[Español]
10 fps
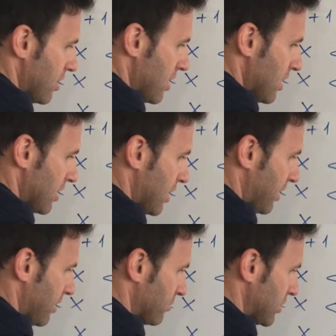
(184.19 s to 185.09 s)
Es decir,
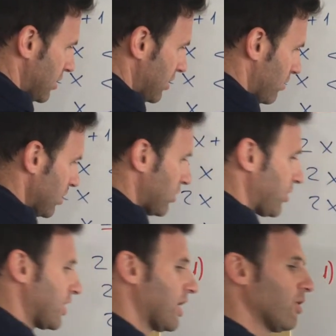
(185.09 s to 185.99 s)
hacemos el circulito
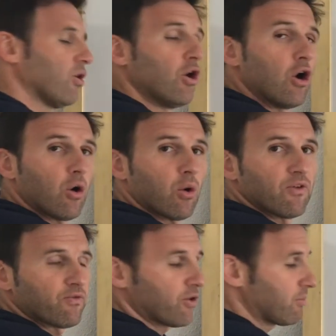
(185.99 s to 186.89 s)
cerrado o
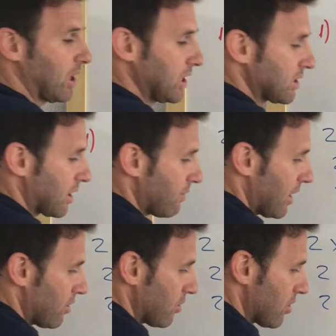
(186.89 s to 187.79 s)
en forma de
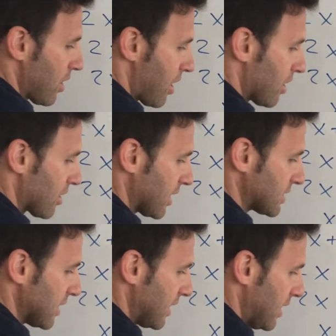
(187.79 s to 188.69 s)
intervalo, que
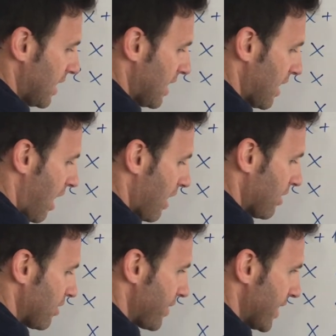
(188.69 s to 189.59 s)
sería
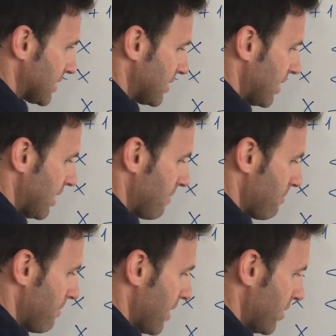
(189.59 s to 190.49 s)
desde
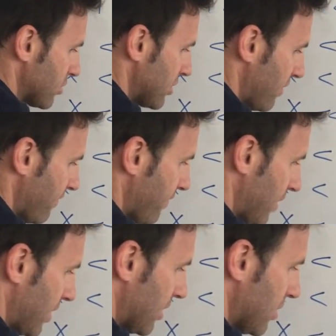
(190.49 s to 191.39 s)
menos
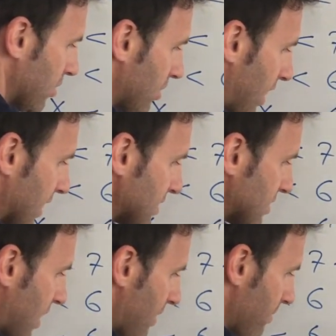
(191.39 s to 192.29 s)
infinito
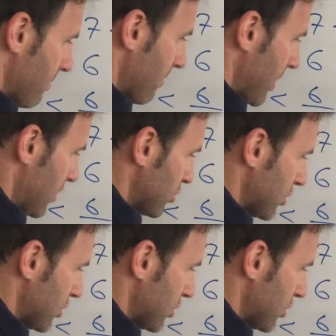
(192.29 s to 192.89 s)
hasta menos